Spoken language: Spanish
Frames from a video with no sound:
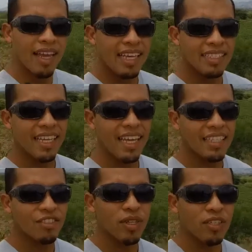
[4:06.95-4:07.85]
Esta
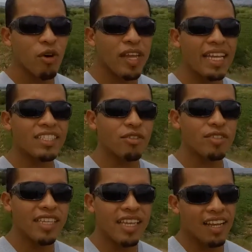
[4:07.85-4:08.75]
es una joya
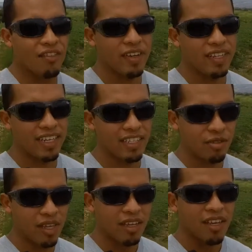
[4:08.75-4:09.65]
escondida en las afueras de la
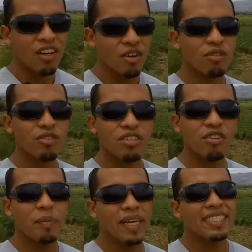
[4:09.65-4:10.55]
ciudad, con
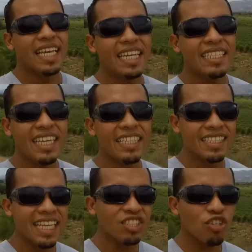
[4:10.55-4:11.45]
nutridos paisajes de
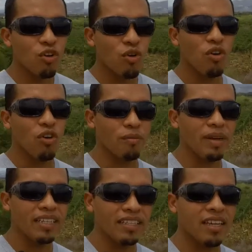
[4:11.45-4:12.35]
intenso color
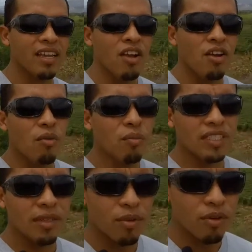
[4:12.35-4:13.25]
verde,
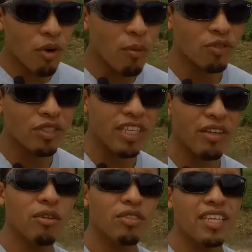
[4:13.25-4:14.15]
compuesta por unos
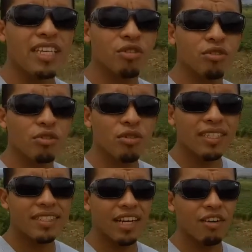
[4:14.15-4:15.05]
montículos y
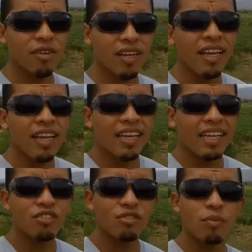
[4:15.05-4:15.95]
estructuras de roca que
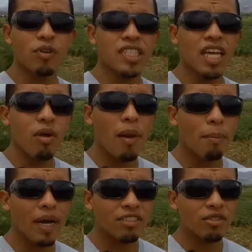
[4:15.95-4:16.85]
han soportado el
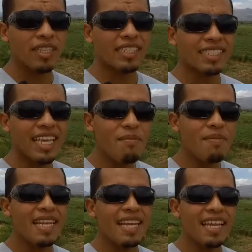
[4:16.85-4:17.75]
paso de seis
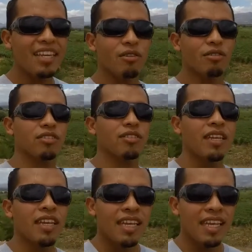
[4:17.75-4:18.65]
milenios
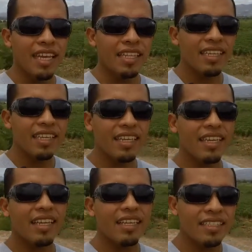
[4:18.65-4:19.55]
y que
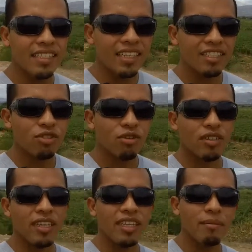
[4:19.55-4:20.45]
tienen ese
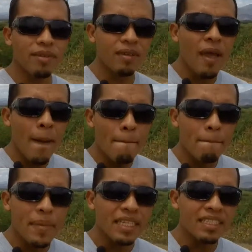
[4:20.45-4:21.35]
toque de
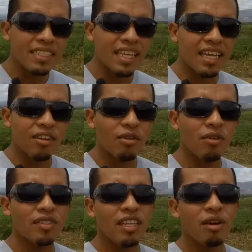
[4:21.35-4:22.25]
misterio
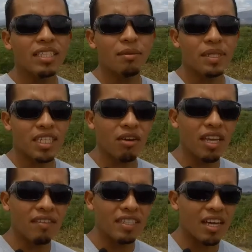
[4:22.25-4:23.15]
de los antepasados
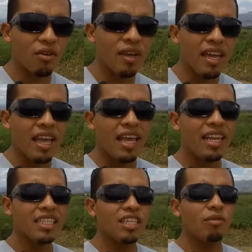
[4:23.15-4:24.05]
que habitaron
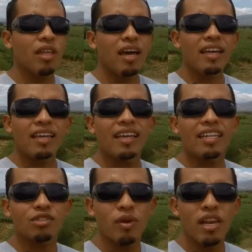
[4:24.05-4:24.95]
en la antigüedad en
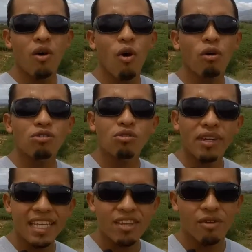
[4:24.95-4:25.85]
el suelo
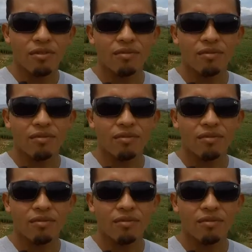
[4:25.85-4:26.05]
hondureño.